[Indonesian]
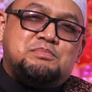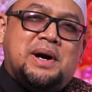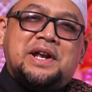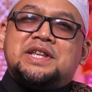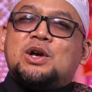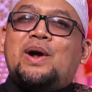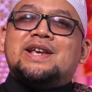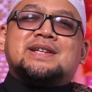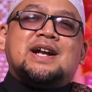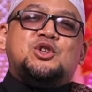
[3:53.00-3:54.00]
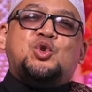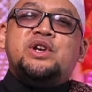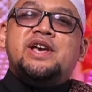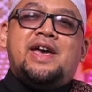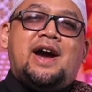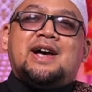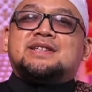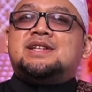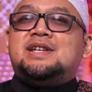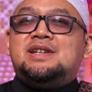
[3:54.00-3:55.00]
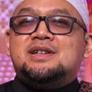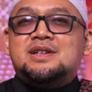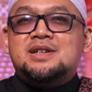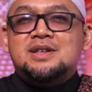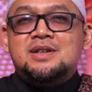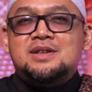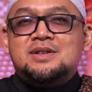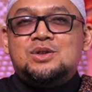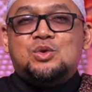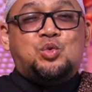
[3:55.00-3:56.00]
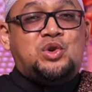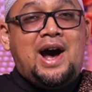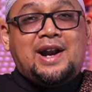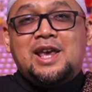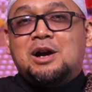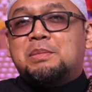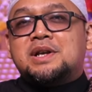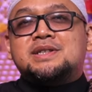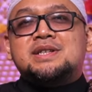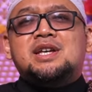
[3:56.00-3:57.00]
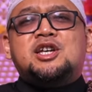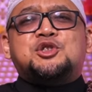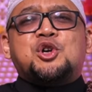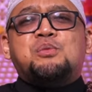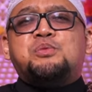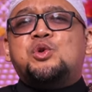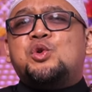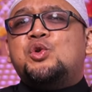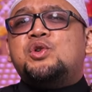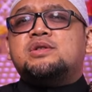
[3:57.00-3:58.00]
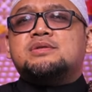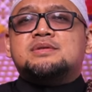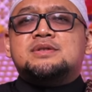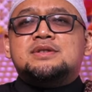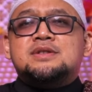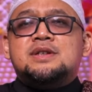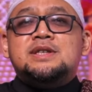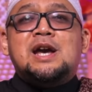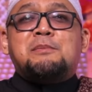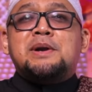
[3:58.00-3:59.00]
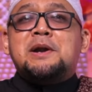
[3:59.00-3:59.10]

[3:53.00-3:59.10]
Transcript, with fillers: Mari kita wariskan dunia yang asli. Udara yang bersih, kicau burung yang